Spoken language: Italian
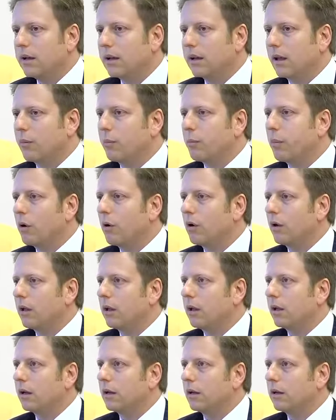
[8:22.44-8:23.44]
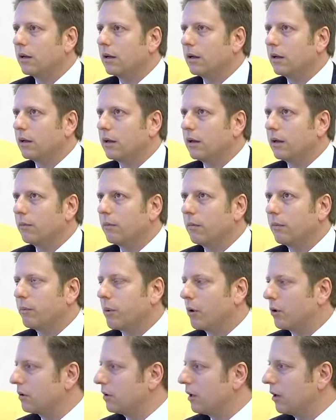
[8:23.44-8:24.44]
che poi eh,
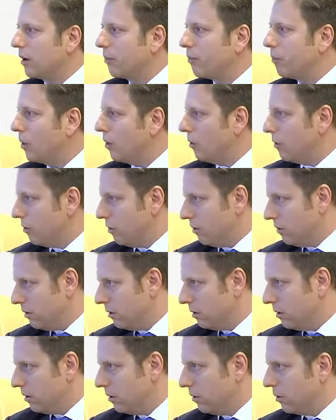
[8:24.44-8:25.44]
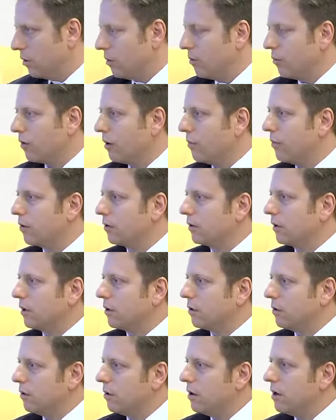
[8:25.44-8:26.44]
portano a poco o comunque
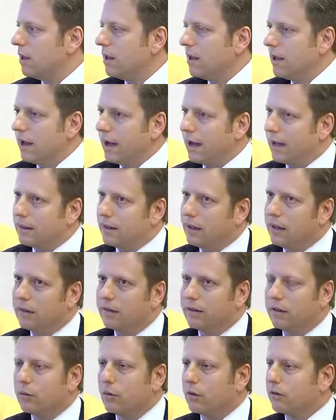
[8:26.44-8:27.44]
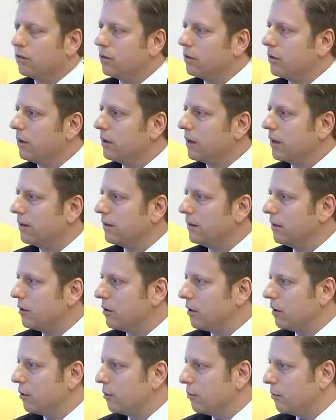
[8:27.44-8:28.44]
portano a delle situazioni
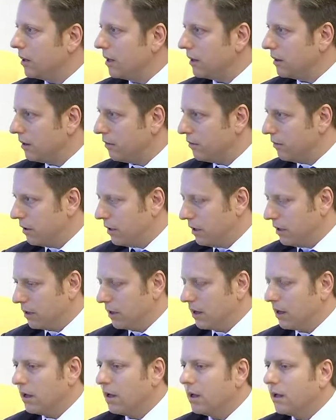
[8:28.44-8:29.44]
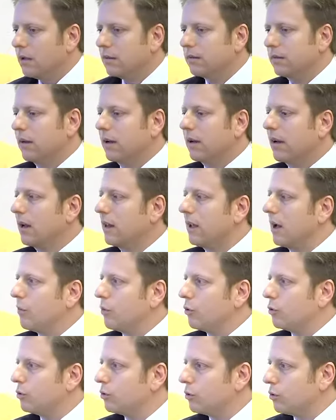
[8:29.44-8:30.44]
transitorie non ben definite. Se
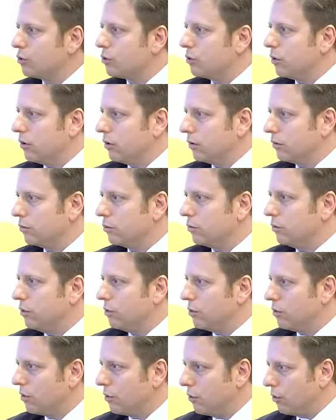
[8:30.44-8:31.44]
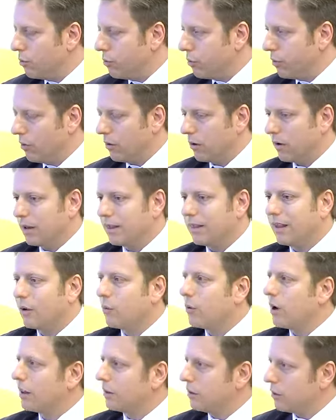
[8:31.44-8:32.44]
caliamo tutto ciò su di un gruppo che da
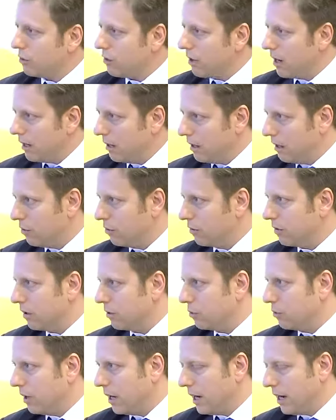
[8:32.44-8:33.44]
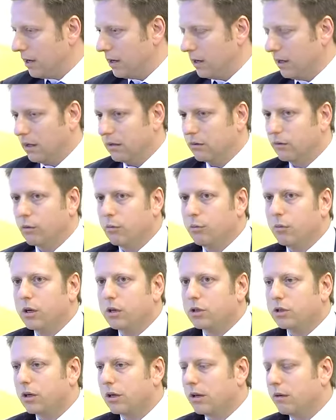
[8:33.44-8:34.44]
quattro anni, non da due anni,
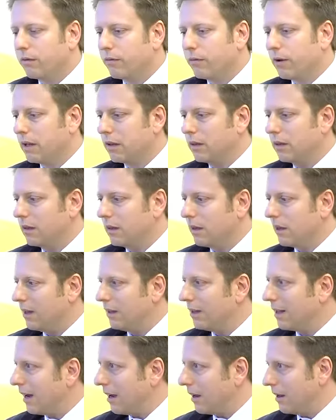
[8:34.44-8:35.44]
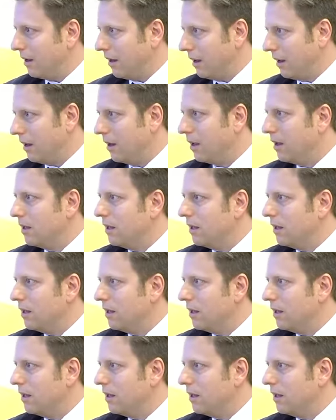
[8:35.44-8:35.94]
subisce gli effetti dei tagli